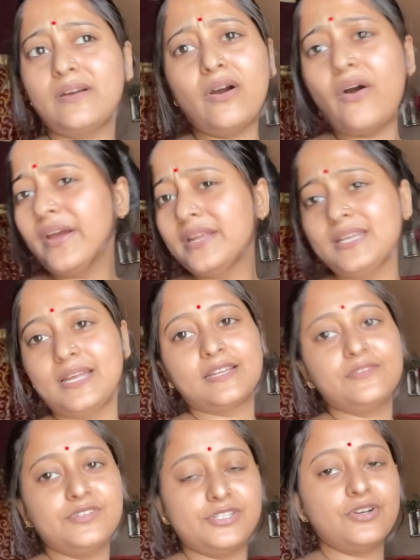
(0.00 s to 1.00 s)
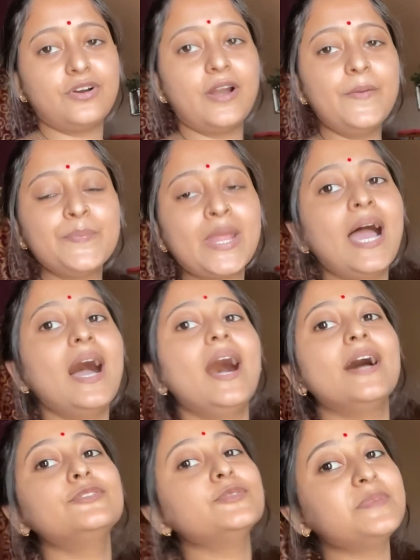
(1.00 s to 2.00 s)
হয়নি আর কি ভিডিও করা
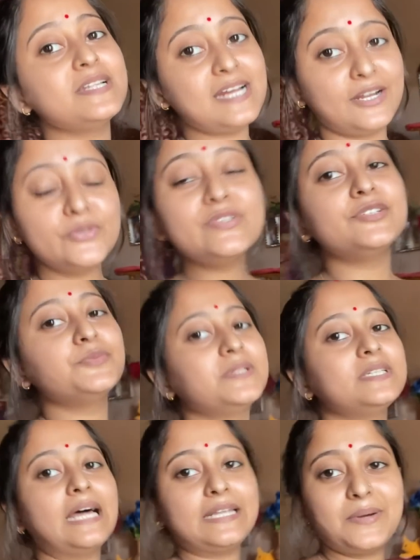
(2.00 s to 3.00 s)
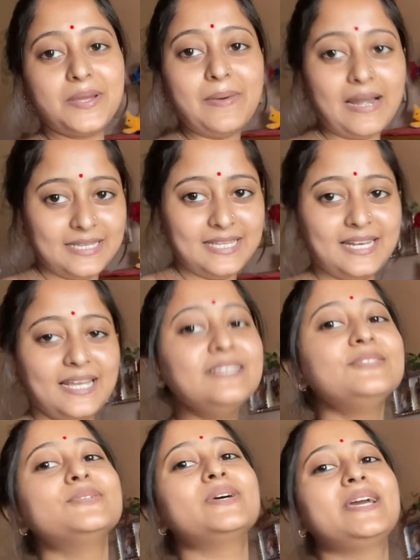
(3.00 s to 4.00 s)
আর তোমরা জানো যে তোমাদের দাদাভাই বাড়িতে নেই
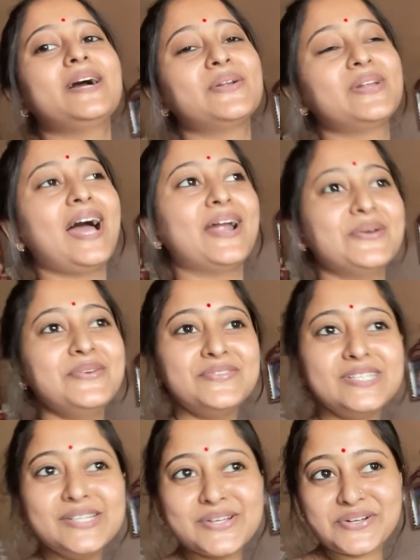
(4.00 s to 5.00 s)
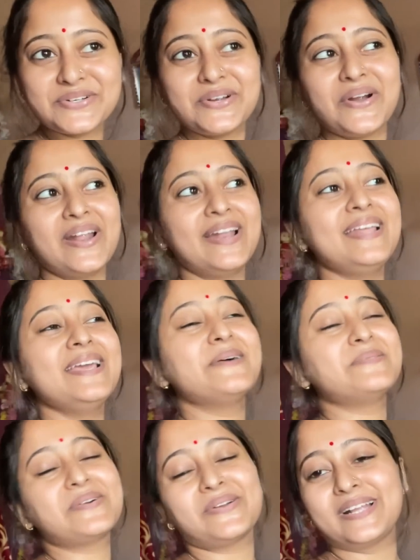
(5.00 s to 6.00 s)
তো এই কারণে আর ওই ভিডিও শ্যুট করা নিয়ে
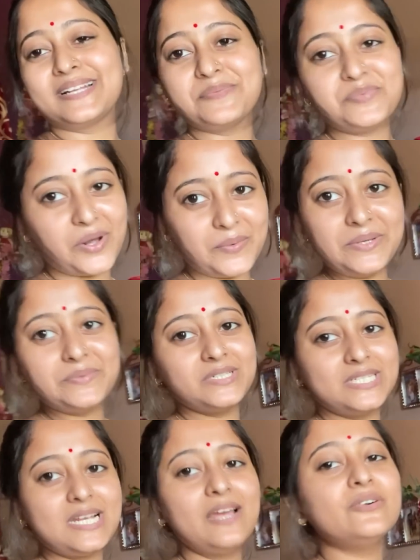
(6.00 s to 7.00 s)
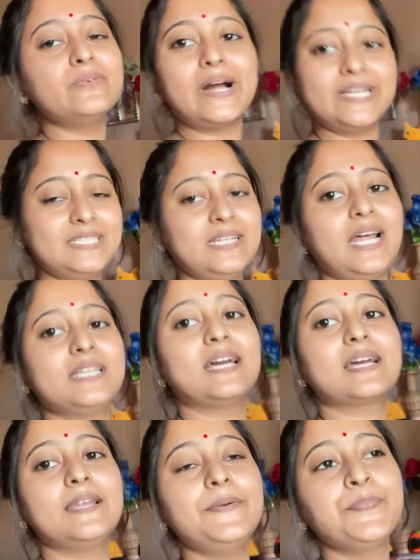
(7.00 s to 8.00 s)
আমার অনেকটা প্রবলেম হয়ে যায় ও বাড়িতে না
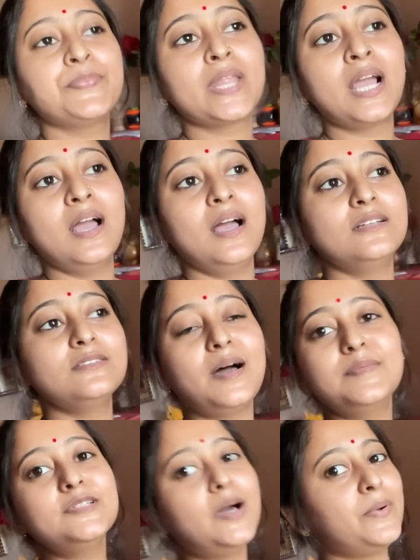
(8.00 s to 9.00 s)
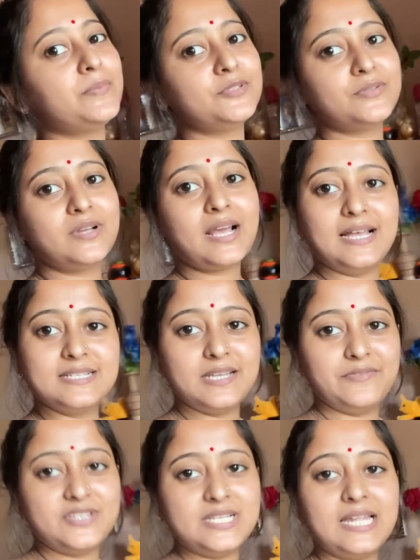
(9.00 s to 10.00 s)
থাকলে তো আমি তো আমার মতো করে কাজ
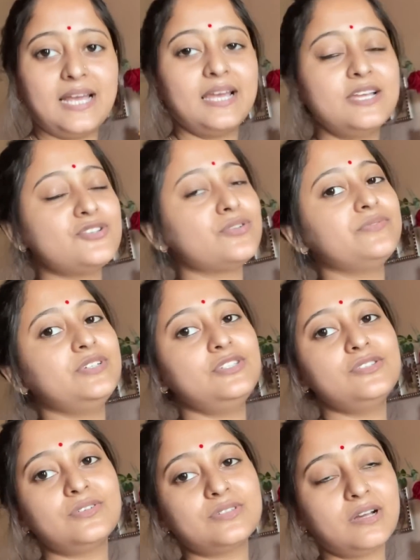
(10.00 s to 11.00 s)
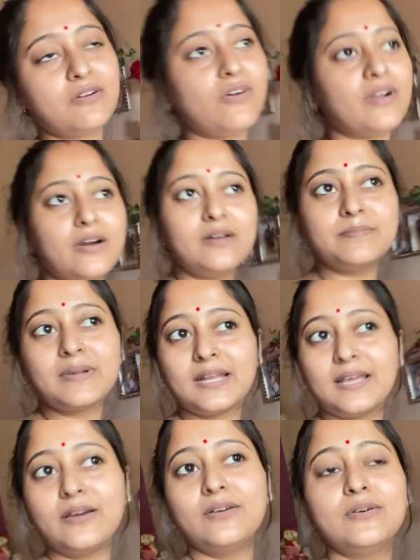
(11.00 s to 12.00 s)
নিয়ে বিজি থাকি এই জন্য ভিডিওটা করা
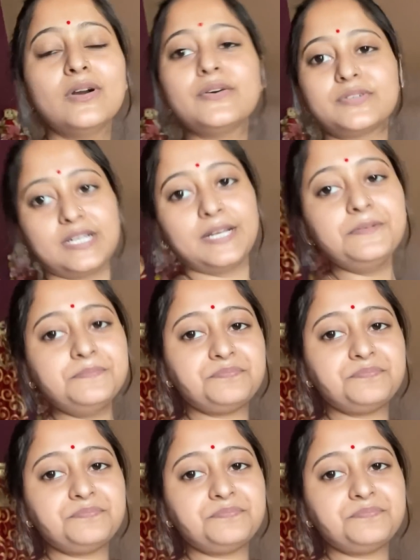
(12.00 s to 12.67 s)
মানে হয়ে ওঠে না